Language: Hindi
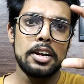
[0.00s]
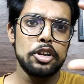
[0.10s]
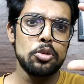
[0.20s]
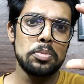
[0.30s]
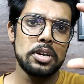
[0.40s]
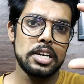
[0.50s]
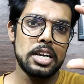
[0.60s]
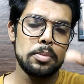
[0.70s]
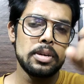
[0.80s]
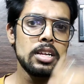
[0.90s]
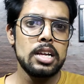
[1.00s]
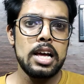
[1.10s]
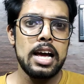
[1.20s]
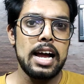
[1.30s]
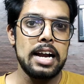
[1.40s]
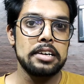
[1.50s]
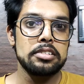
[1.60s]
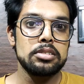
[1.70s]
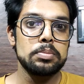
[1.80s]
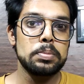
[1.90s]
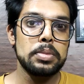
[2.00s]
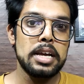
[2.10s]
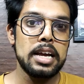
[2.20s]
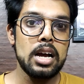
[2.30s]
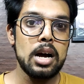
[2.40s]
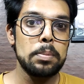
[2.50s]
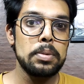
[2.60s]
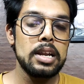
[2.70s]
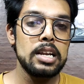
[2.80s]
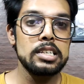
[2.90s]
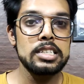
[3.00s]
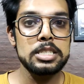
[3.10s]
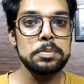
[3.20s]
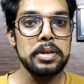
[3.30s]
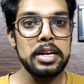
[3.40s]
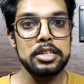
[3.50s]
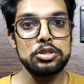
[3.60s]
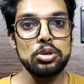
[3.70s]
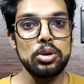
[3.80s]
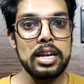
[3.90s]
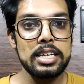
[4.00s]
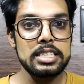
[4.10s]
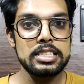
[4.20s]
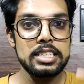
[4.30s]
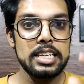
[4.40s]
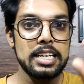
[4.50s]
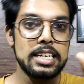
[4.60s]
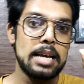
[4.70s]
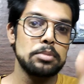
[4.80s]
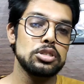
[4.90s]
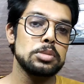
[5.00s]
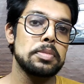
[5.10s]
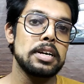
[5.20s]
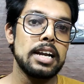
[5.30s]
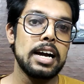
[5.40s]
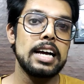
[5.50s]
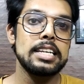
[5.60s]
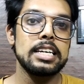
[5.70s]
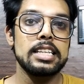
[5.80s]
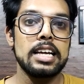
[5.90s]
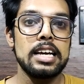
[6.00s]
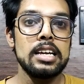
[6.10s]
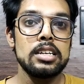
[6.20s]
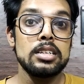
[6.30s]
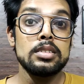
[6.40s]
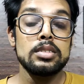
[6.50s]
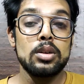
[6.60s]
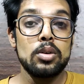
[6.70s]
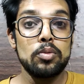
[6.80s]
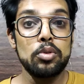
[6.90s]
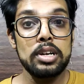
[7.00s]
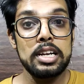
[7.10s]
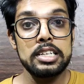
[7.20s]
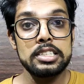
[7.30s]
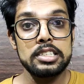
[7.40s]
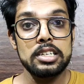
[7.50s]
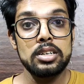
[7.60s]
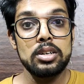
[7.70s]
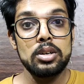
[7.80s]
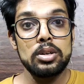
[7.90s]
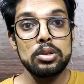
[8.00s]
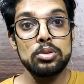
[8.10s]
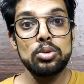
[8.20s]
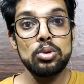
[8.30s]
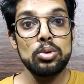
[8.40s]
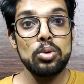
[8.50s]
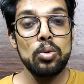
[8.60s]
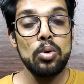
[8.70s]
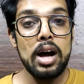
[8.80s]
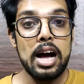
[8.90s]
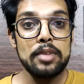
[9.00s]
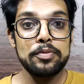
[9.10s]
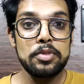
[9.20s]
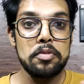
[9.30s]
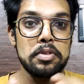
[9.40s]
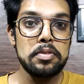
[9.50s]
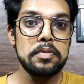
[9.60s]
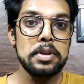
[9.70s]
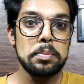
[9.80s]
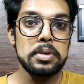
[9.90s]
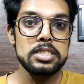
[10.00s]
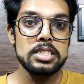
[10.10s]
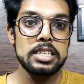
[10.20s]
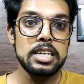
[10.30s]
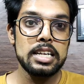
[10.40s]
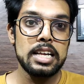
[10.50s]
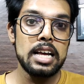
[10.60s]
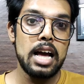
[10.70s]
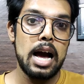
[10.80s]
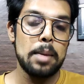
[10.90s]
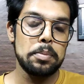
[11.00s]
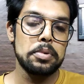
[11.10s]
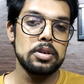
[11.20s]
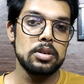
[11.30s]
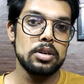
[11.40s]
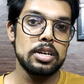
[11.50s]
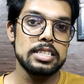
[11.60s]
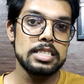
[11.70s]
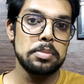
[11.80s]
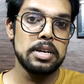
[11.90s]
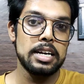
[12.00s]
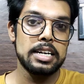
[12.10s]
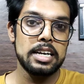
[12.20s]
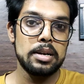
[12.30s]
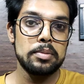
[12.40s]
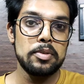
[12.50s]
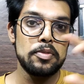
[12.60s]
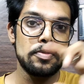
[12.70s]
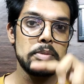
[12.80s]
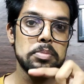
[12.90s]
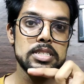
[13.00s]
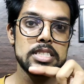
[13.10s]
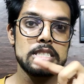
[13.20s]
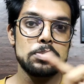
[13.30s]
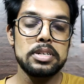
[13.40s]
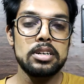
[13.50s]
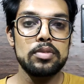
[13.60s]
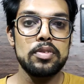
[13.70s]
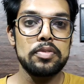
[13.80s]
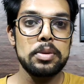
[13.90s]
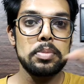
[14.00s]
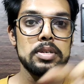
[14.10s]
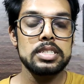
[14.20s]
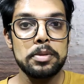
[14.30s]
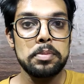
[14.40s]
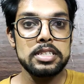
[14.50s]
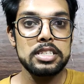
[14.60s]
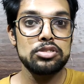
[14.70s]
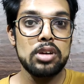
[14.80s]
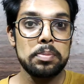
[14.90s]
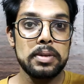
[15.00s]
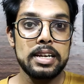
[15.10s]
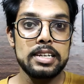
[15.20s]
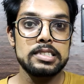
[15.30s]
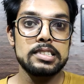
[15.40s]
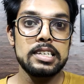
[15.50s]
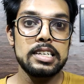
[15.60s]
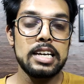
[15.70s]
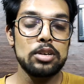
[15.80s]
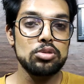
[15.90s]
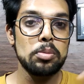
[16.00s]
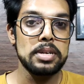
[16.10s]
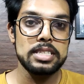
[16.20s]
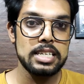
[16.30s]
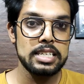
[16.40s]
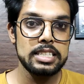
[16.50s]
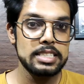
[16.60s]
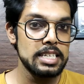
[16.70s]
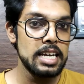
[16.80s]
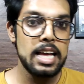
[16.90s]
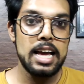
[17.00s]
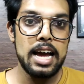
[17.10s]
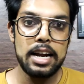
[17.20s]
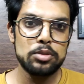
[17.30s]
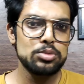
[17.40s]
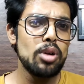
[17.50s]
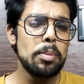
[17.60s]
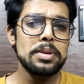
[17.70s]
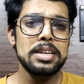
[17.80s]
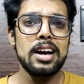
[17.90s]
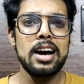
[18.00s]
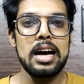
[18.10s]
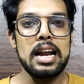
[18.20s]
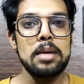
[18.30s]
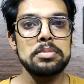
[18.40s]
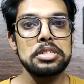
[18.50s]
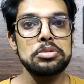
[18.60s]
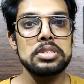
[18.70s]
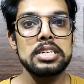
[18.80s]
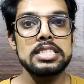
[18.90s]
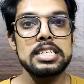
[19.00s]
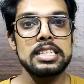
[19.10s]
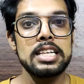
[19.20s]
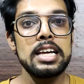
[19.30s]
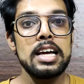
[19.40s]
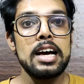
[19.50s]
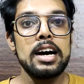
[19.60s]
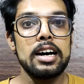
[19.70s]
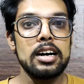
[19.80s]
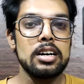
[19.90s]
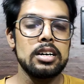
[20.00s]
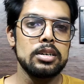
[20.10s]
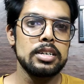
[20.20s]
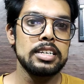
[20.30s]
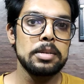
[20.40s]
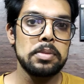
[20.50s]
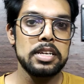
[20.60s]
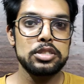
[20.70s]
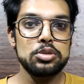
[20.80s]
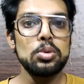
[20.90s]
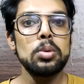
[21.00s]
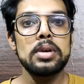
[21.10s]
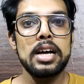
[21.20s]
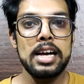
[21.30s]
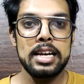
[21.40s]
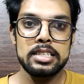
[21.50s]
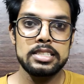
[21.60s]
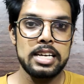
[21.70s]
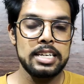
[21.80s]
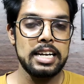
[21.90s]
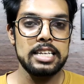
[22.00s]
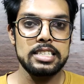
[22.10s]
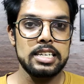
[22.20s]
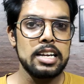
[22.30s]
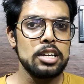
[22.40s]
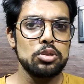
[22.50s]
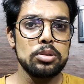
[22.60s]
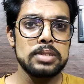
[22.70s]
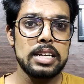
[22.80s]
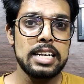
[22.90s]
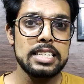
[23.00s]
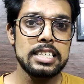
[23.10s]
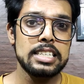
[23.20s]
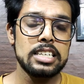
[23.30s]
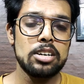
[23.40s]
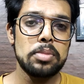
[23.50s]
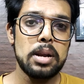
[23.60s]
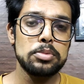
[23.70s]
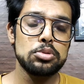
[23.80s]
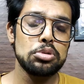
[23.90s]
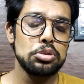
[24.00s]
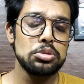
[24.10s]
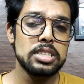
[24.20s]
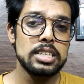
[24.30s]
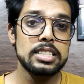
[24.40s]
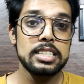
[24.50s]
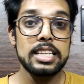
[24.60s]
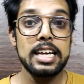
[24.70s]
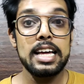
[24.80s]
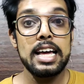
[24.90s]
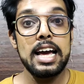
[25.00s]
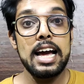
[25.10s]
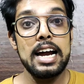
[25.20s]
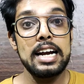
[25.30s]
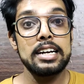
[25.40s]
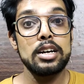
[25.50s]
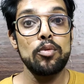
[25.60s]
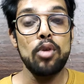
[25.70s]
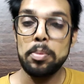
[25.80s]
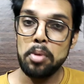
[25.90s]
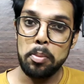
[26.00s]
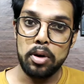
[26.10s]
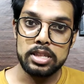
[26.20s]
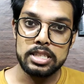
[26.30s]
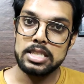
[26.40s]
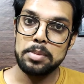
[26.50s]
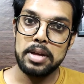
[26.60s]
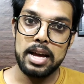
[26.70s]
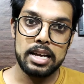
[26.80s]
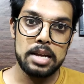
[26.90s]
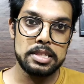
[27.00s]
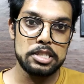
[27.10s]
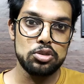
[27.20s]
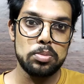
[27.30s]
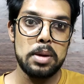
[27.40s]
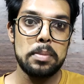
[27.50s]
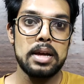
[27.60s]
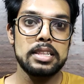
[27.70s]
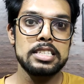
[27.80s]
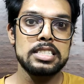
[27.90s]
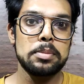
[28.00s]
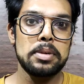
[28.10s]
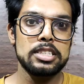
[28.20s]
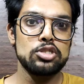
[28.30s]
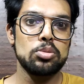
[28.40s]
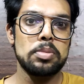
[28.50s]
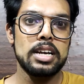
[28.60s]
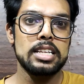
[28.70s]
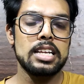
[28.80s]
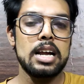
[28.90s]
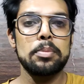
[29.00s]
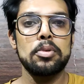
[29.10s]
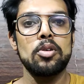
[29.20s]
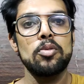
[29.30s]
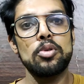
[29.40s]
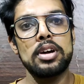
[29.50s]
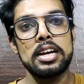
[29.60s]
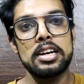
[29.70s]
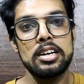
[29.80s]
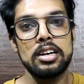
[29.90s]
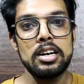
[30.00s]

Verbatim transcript: ट्यूब वगैरह में एंड एक आप ले लीजिए स्प्रिट जो इंजेक्शन देने के टाइम जो स्प्रिट लगाया जाता है वो ले लीजिए उन दोनों को आप 50 50 परसेंट करके आप किसी कंटेनर में 50 परसेंट स्प्रिट और 50 परसेंट परसेंट जो आपने ग्लिसरीन लिया उसको मिक्स कर दीजिए एंड उसको आप आराम से यूज कर सकते हैं इन रिप्लेस टू एंड सैनिटाइजर तो सैनिटाइजर की जगह पर आप उसको यूज कर सकते हैं एंड वो आपको बहुत सस्ता भी आएगा तीस रुपये में तीस से पैंतीस रुपए के अंदर आपको वो एक